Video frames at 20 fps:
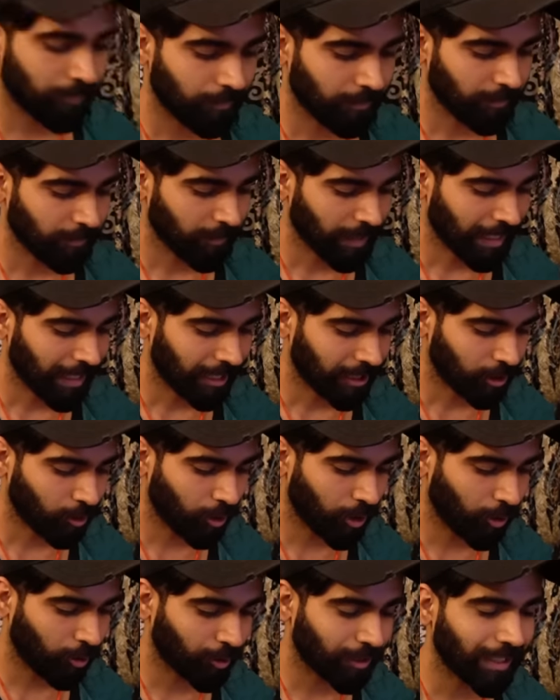इसमें
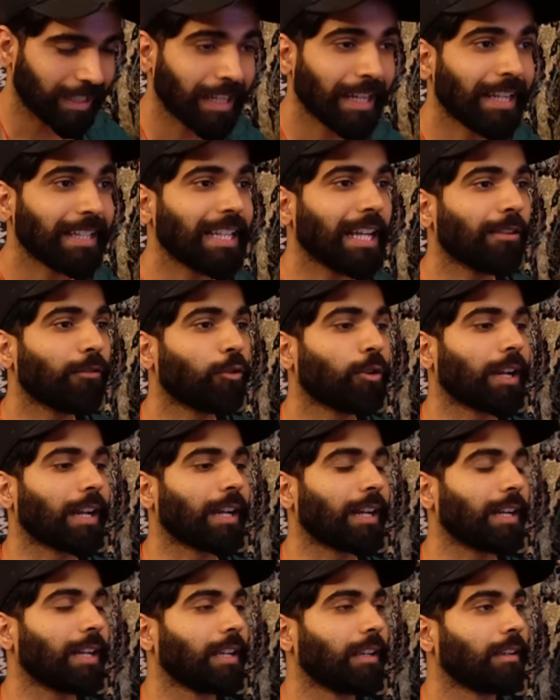चोरी कुछ नहीं क्या वो रह
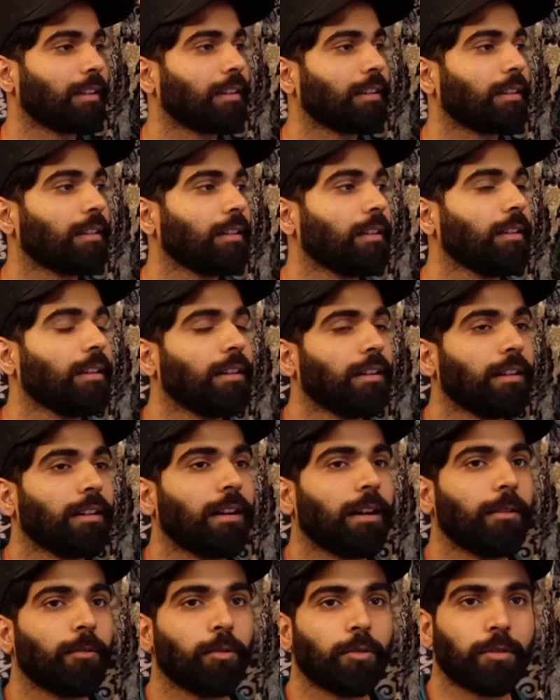गए क्या आ,
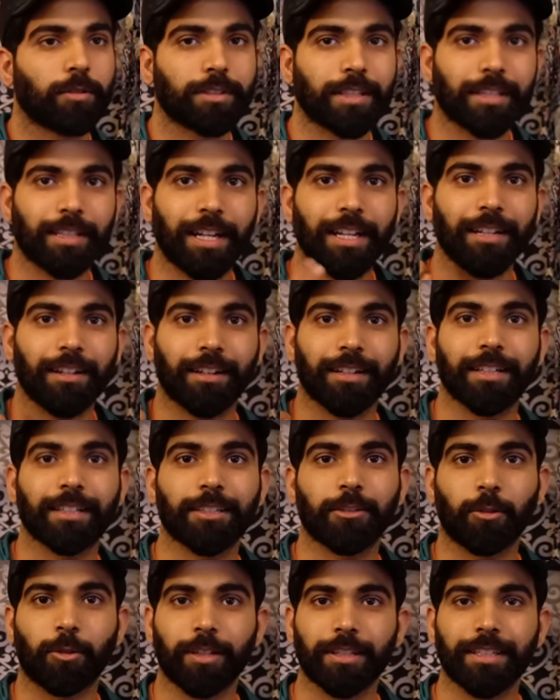हाँ, वो उसके कान रख रहे
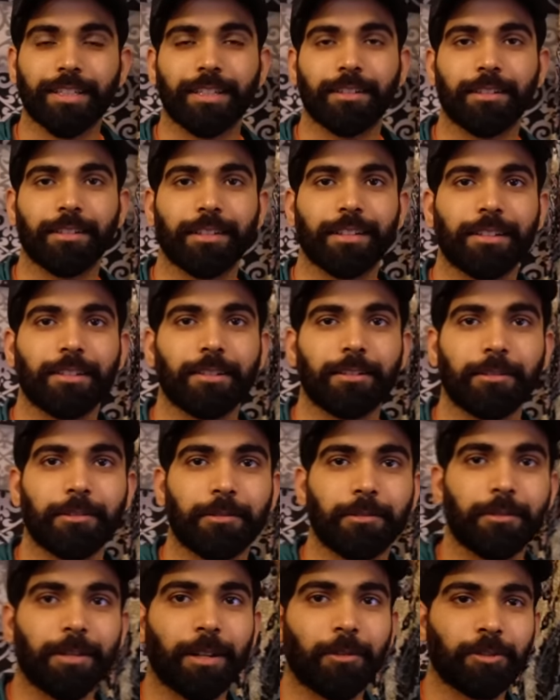थे थोड़े से कुछ ही
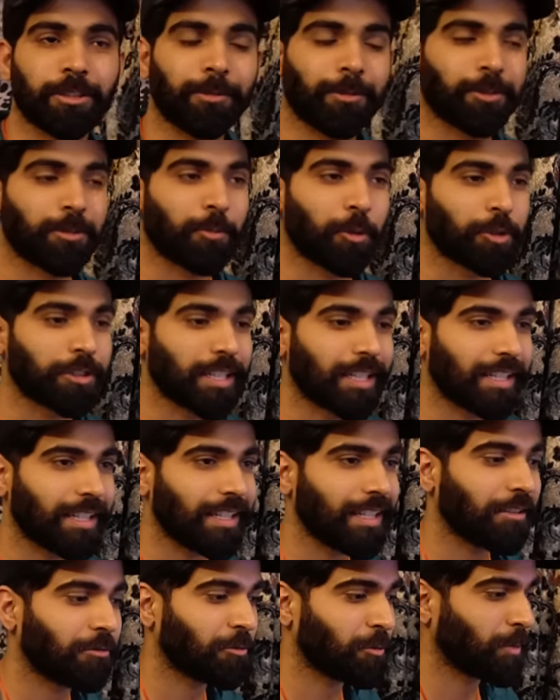के हाँ उसके पास तो बहुत सारे
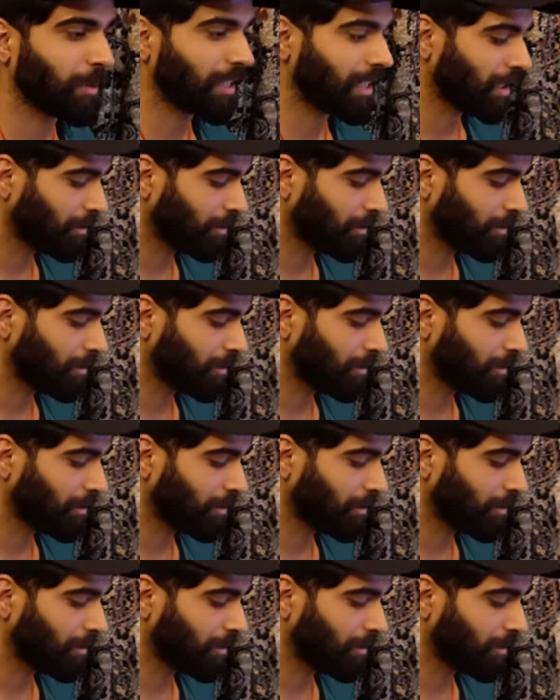हैं उस पर क्या